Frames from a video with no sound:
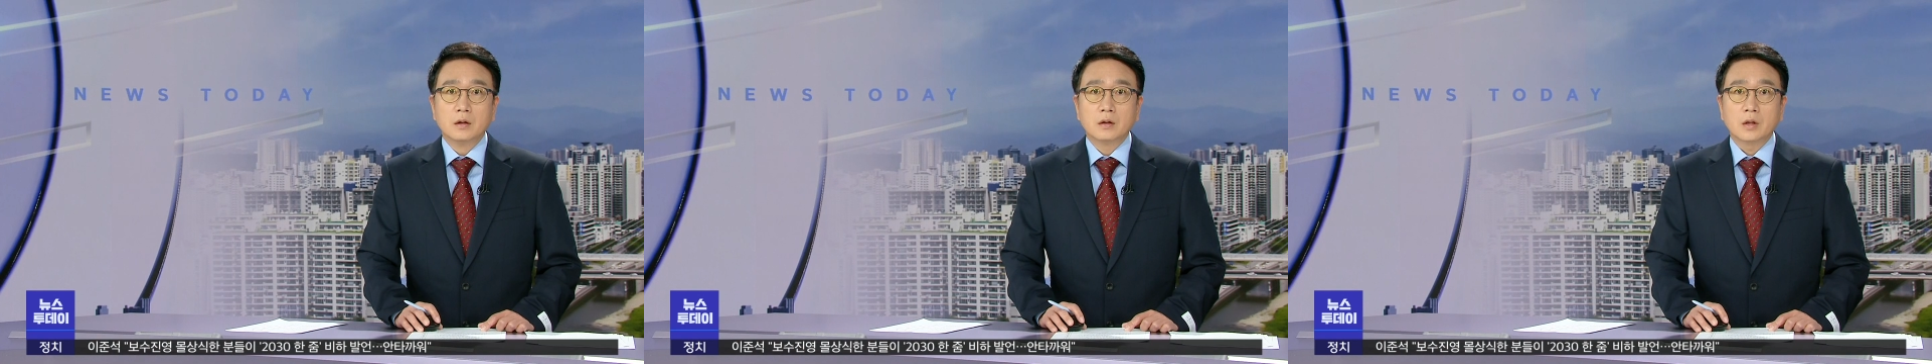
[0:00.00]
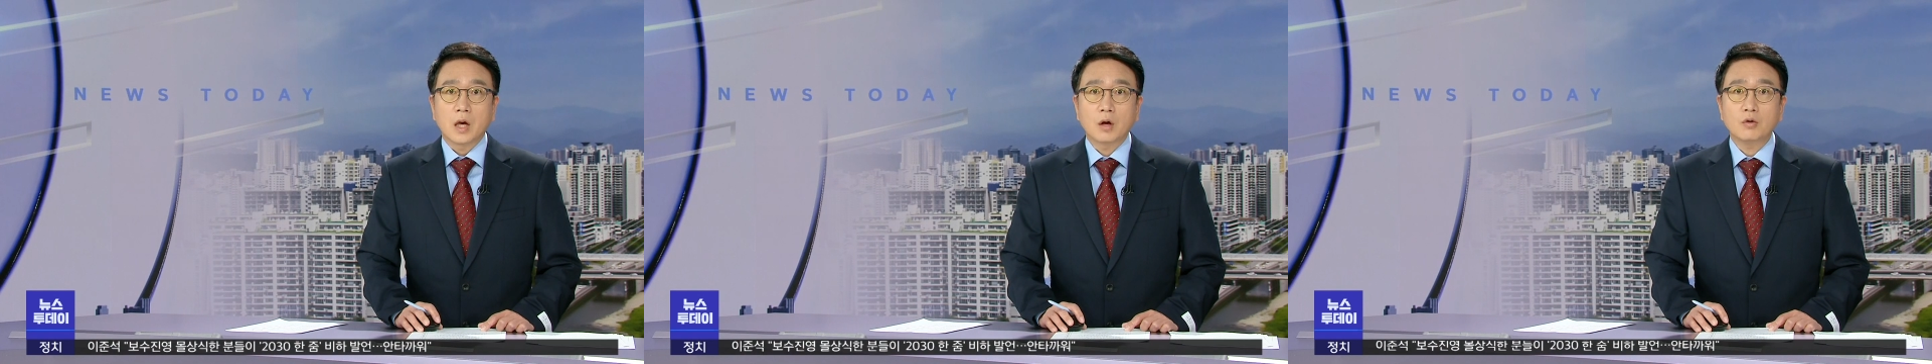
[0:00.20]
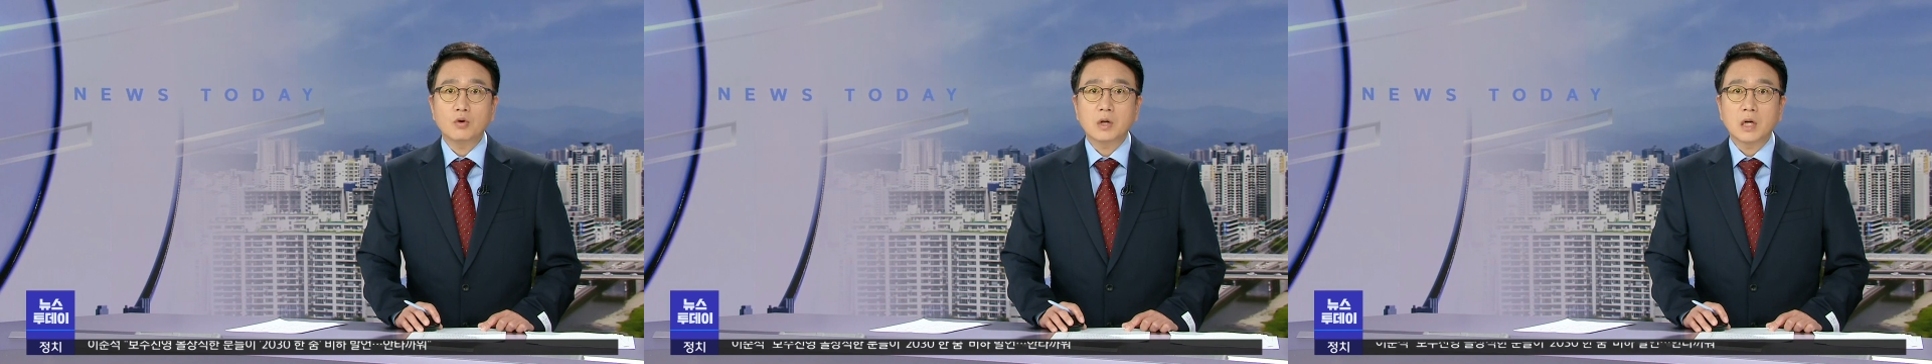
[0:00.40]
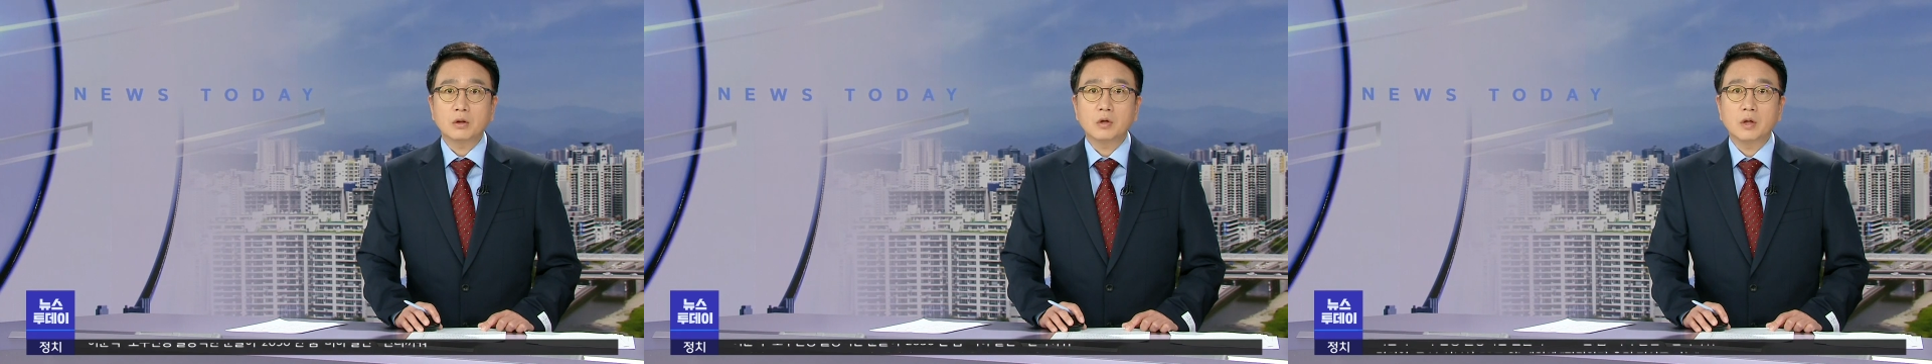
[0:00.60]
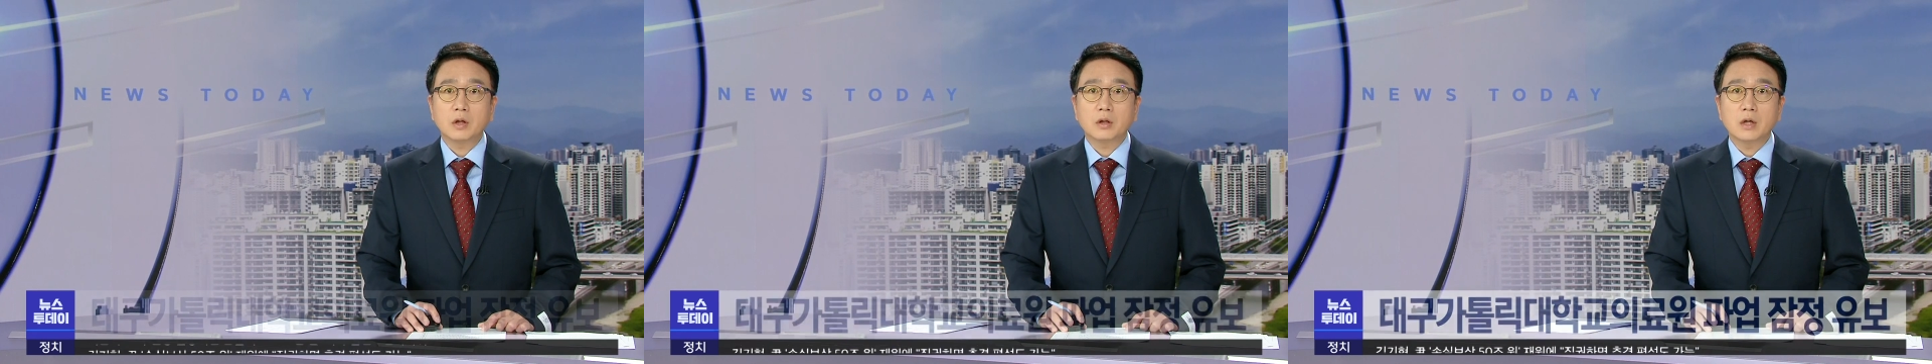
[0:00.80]
대구
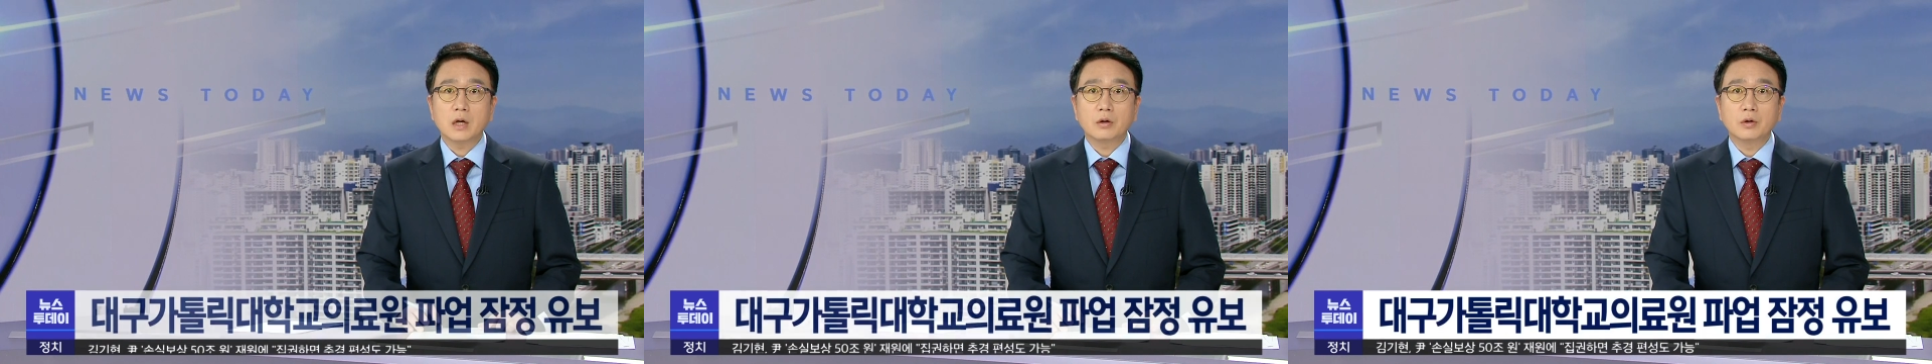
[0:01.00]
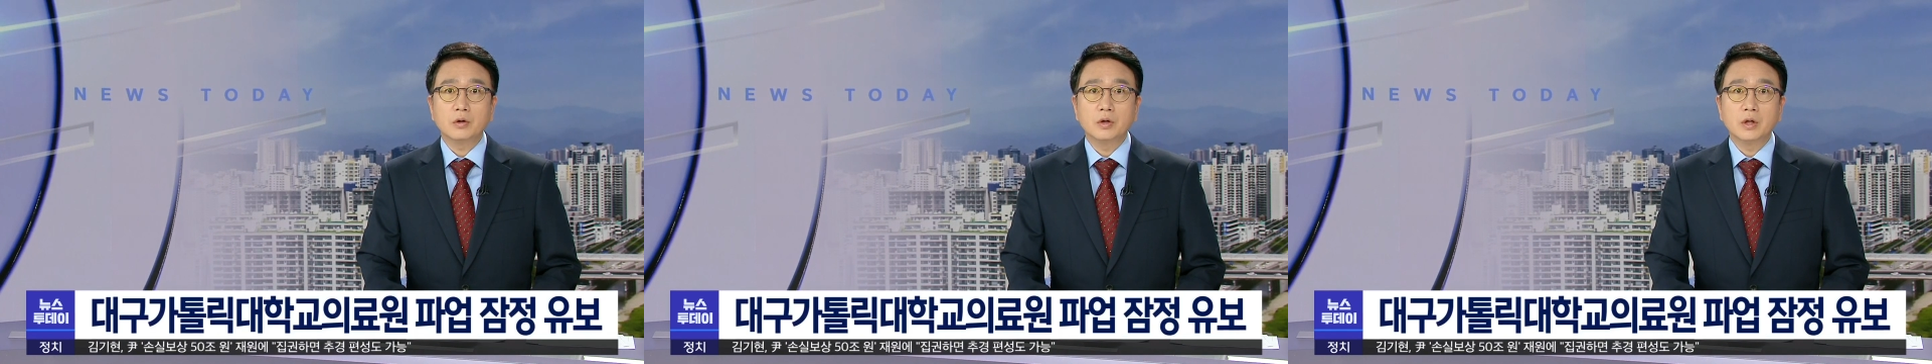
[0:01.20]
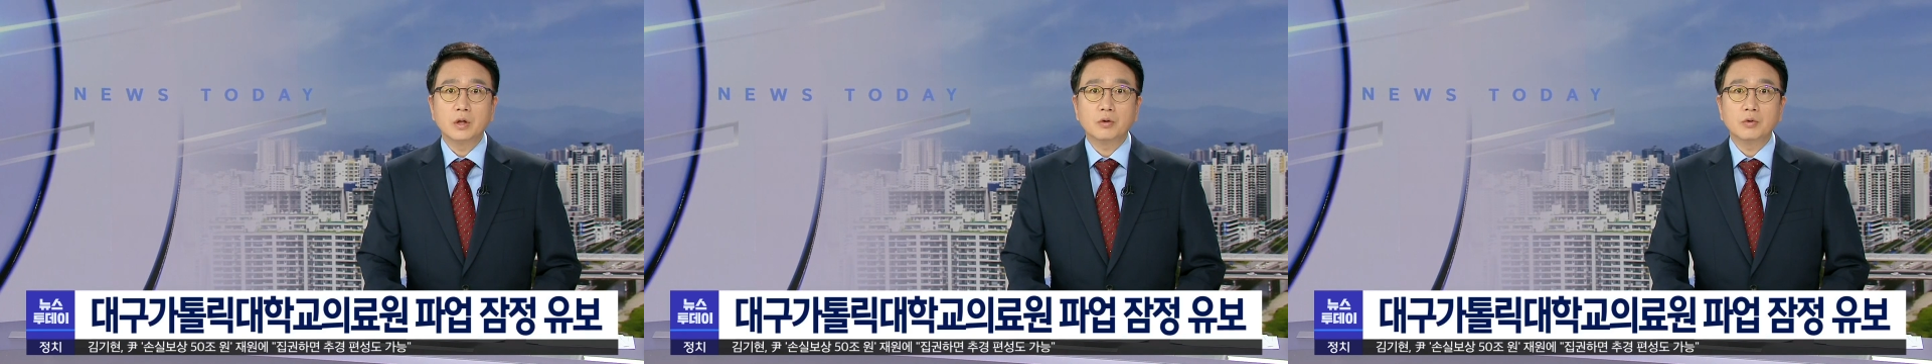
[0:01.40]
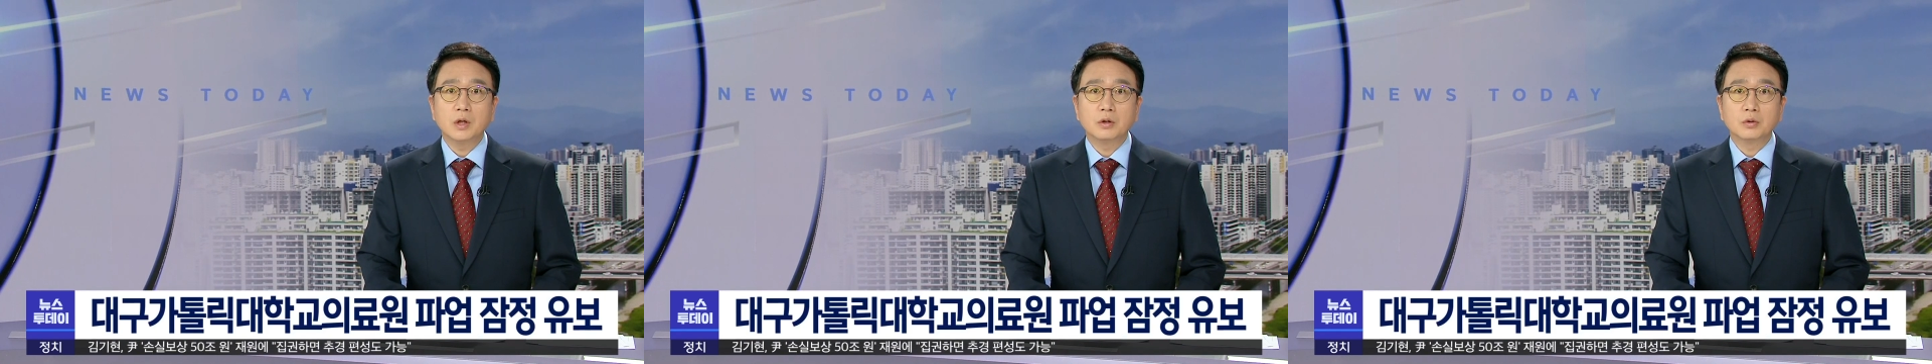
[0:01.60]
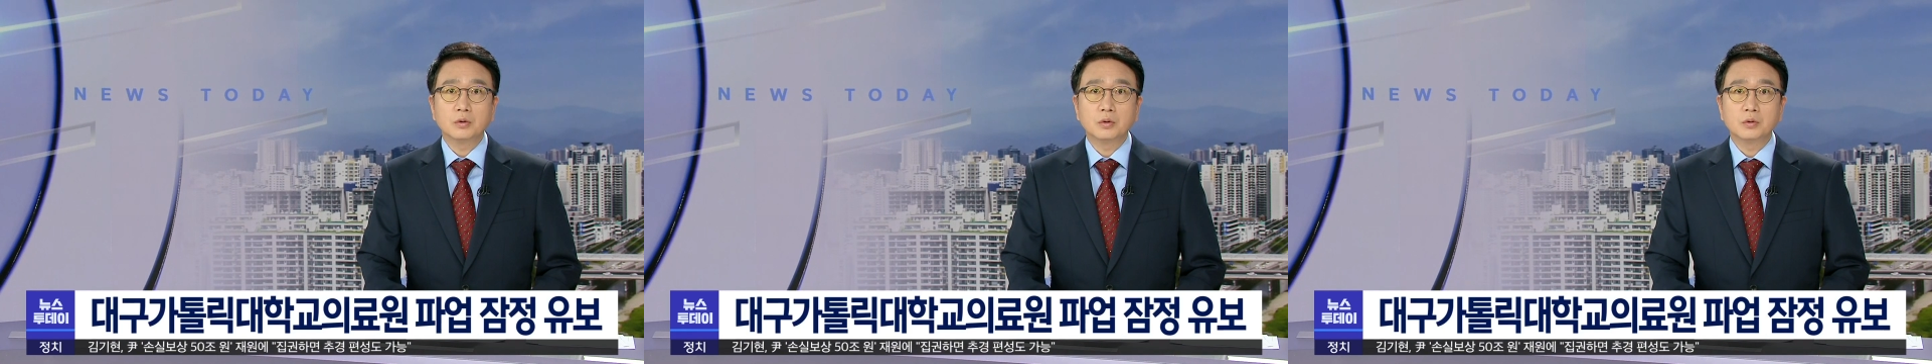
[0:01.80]
가톨릭대학교 의료원
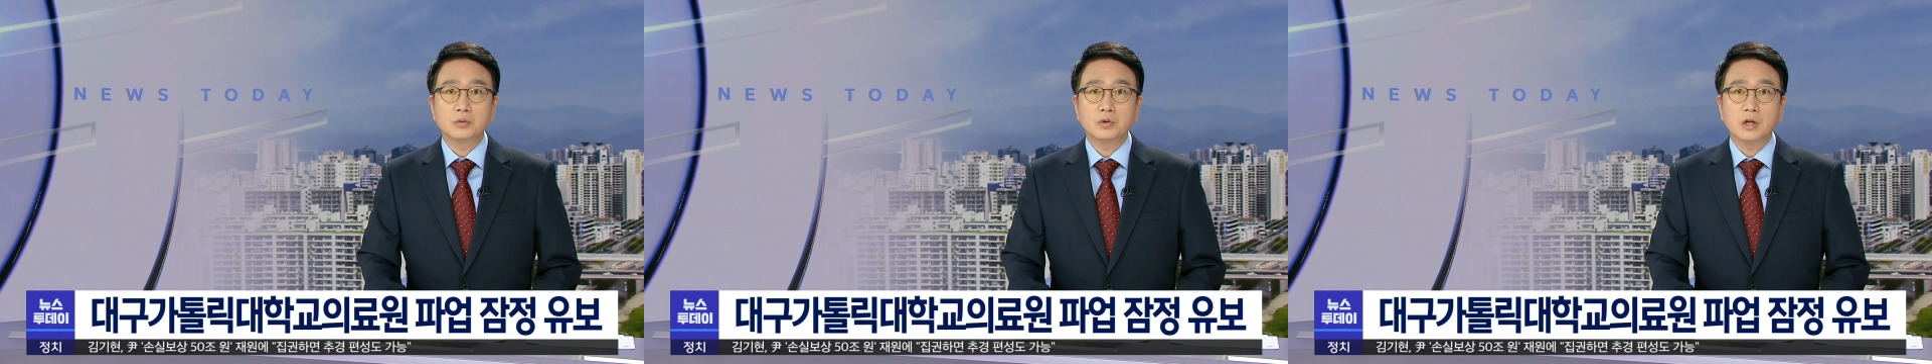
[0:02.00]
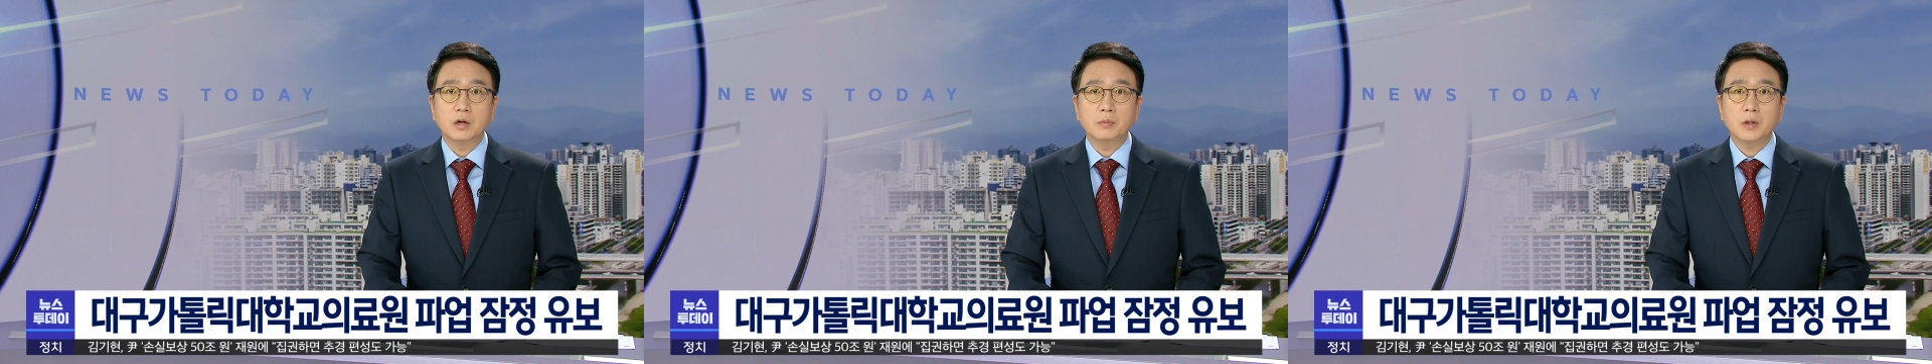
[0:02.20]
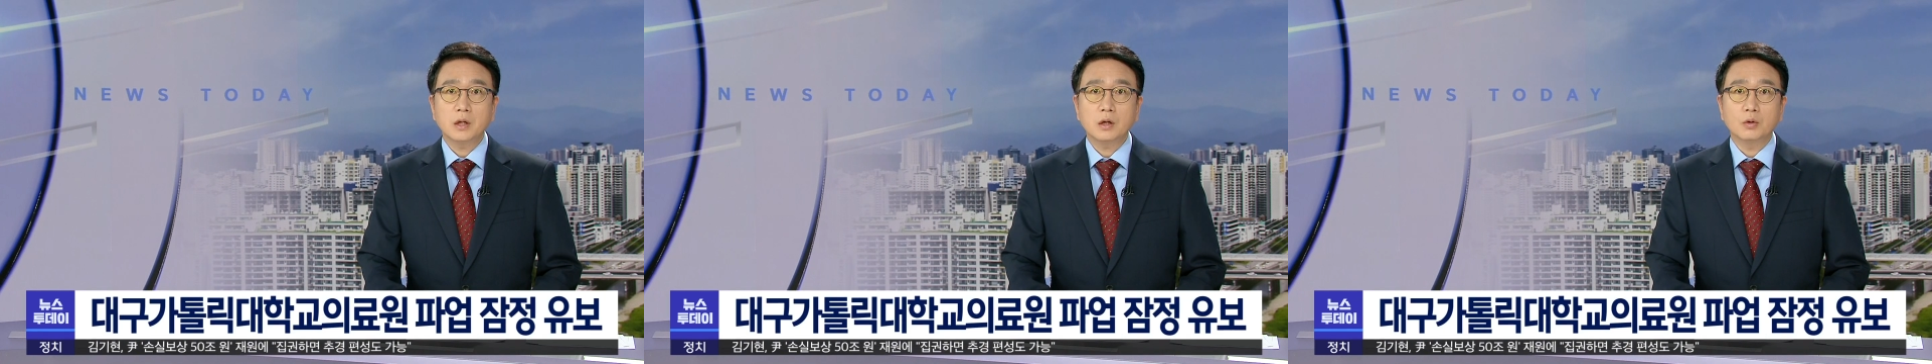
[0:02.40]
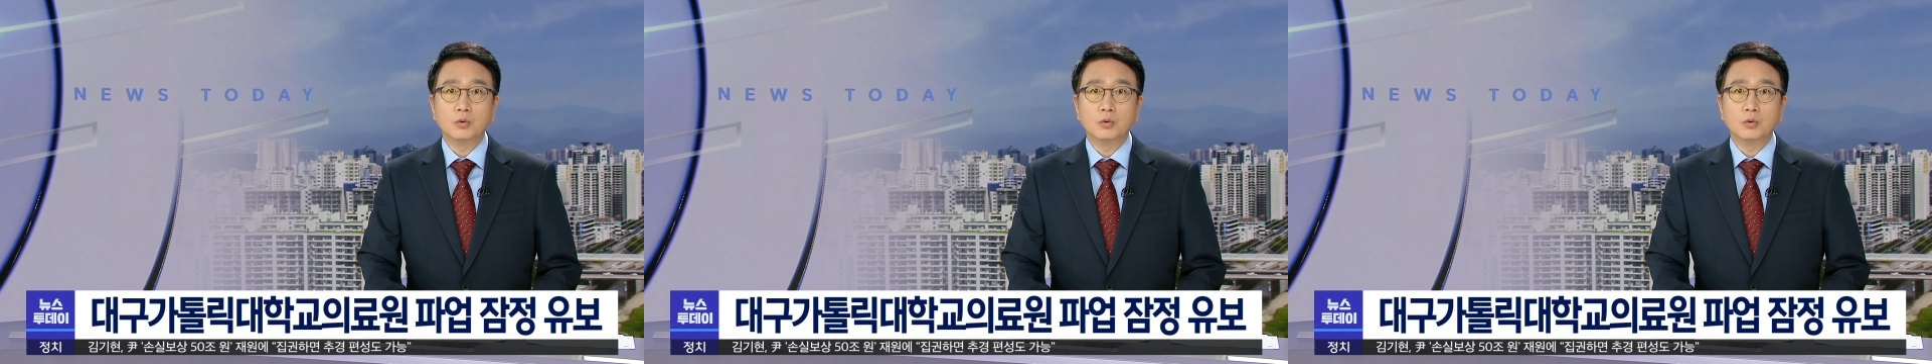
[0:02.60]
노동조합이